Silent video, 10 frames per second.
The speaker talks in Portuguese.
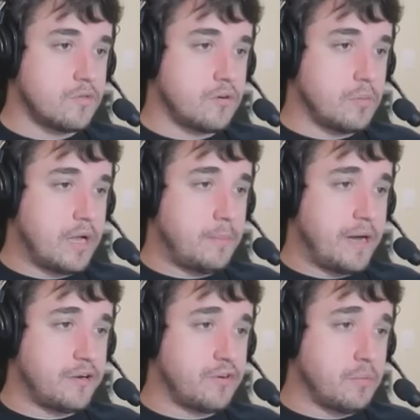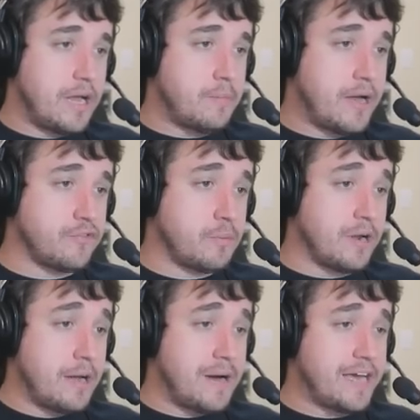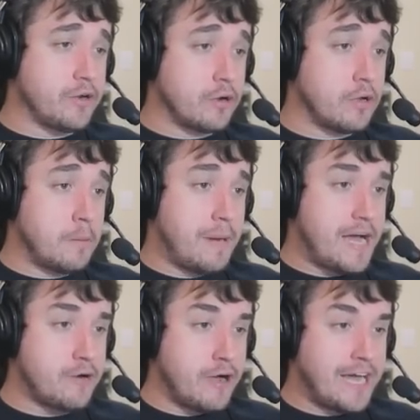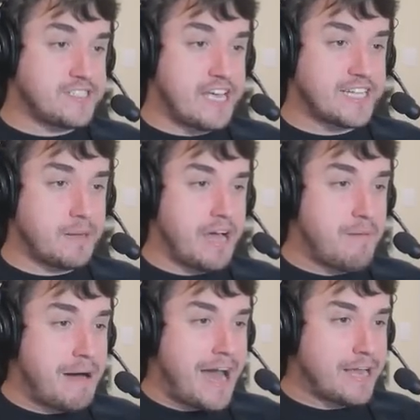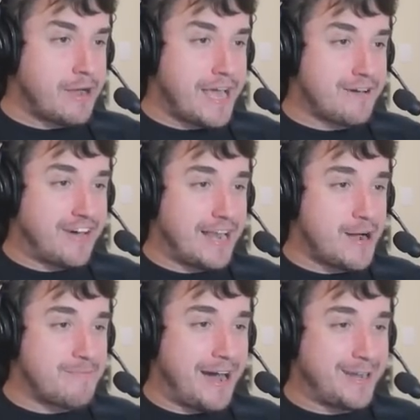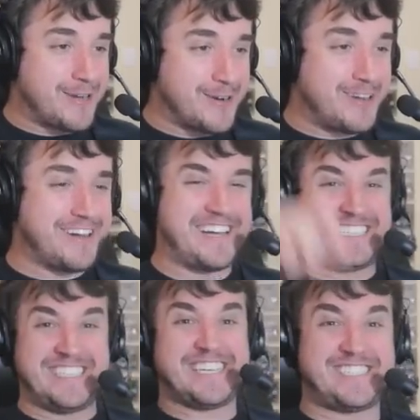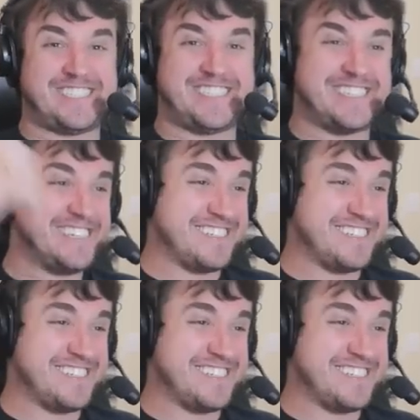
Vamos lá, Mario, vamos lá, Mario, vamos lá, Mario! Mario, acerta, Mario! Mario aí, valeu, Mario! Yes!